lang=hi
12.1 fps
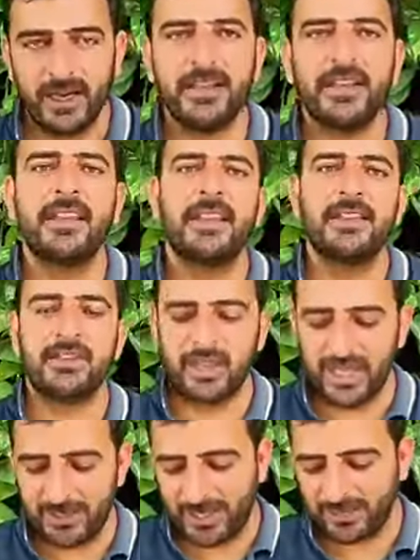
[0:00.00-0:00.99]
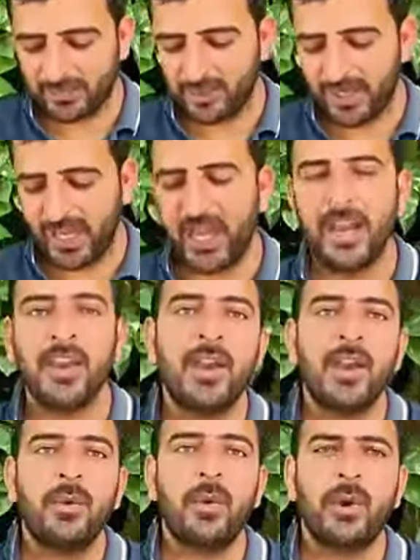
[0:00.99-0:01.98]
के इंतबात जो है
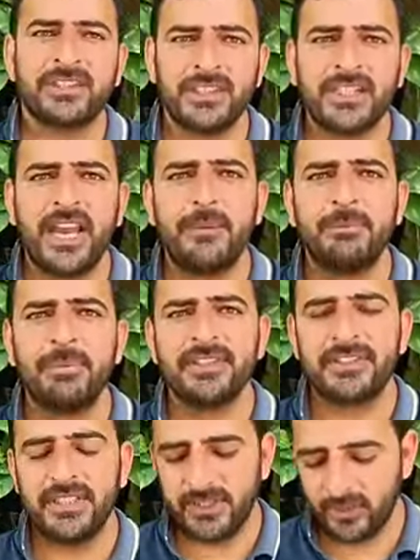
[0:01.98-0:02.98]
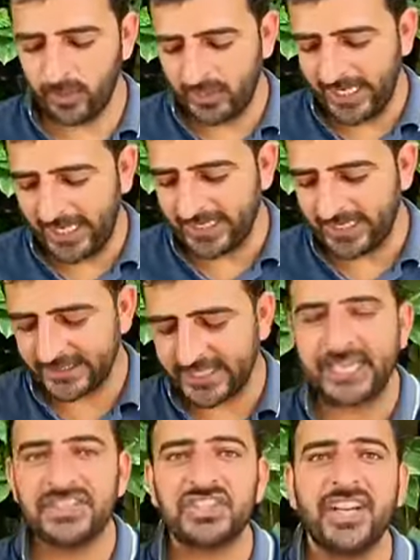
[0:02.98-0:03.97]
वो अख्ताम पजीर हुए हैं
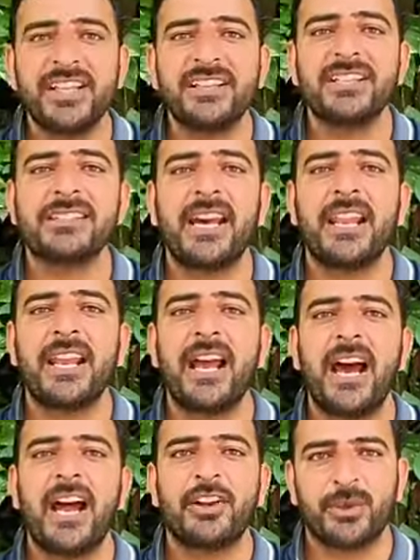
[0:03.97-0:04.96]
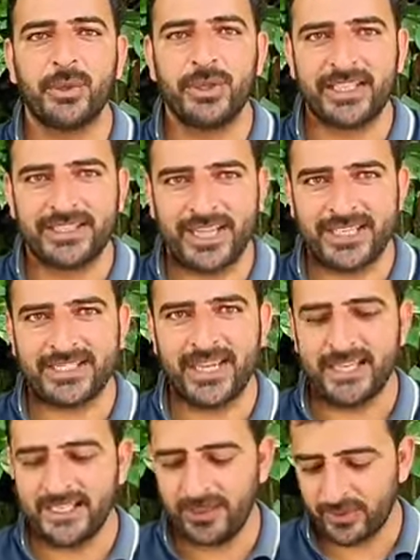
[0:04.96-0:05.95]
नतज का इंतज़ार है आठ को नतज
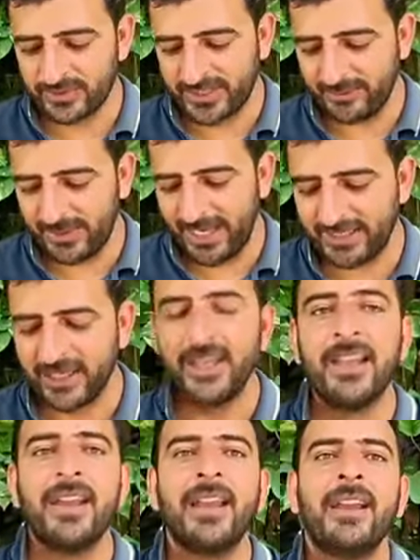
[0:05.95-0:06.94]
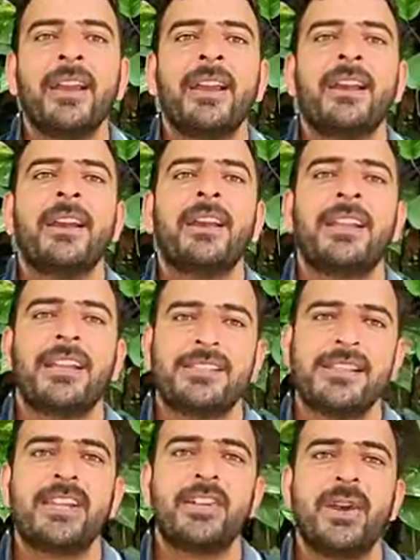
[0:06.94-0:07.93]
आएंगे और उसके बाद
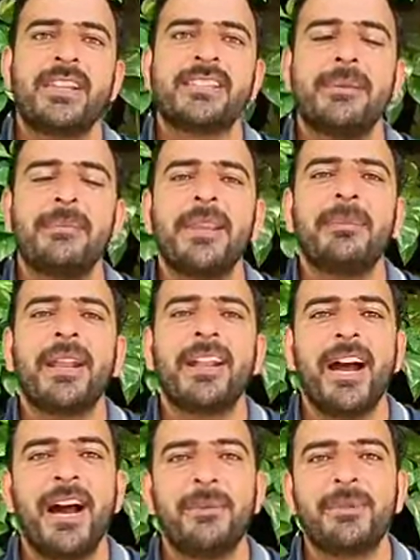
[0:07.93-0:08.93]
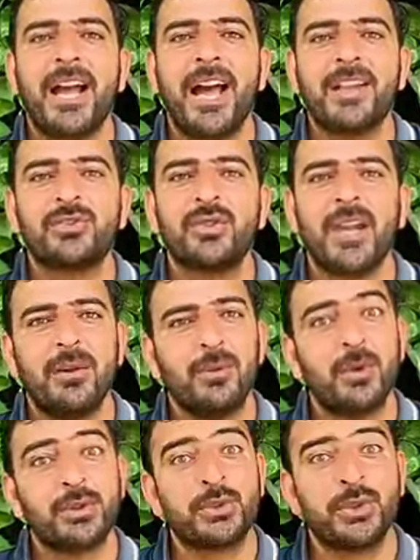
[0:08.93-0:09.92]
लेजिस्टिव असम्बली में काम काज जो है
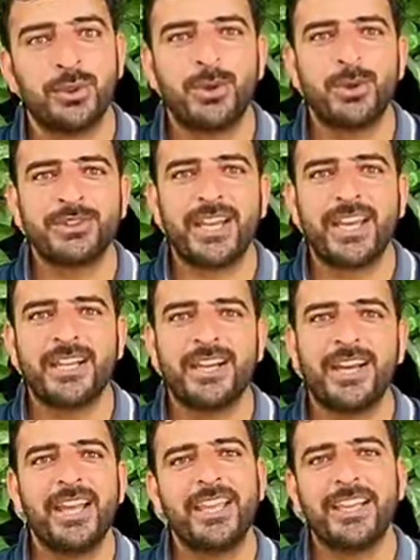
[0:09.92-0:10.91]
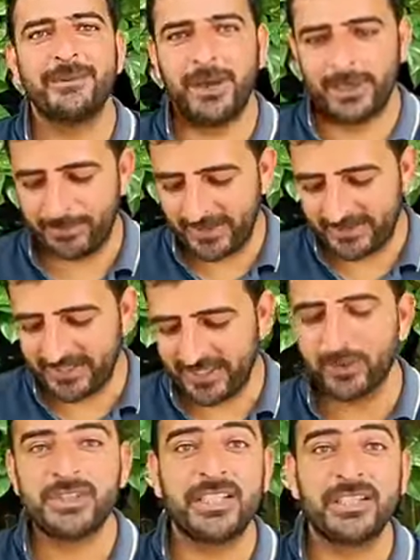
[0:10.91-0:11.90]
वो शुरू हो जाएगा एक बार फिर से
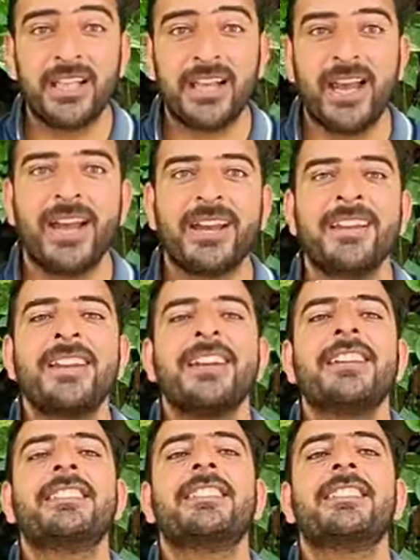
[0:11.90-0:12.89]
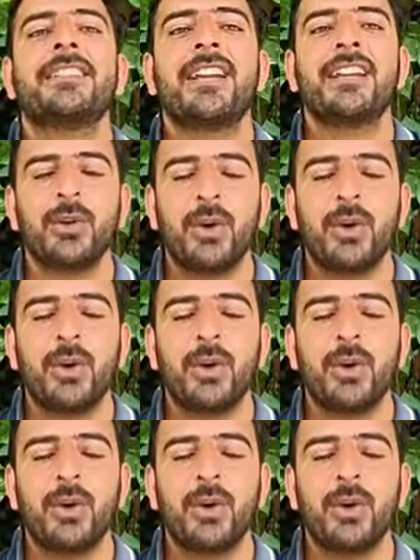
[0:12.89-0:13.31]
उसी तरह जिस तरह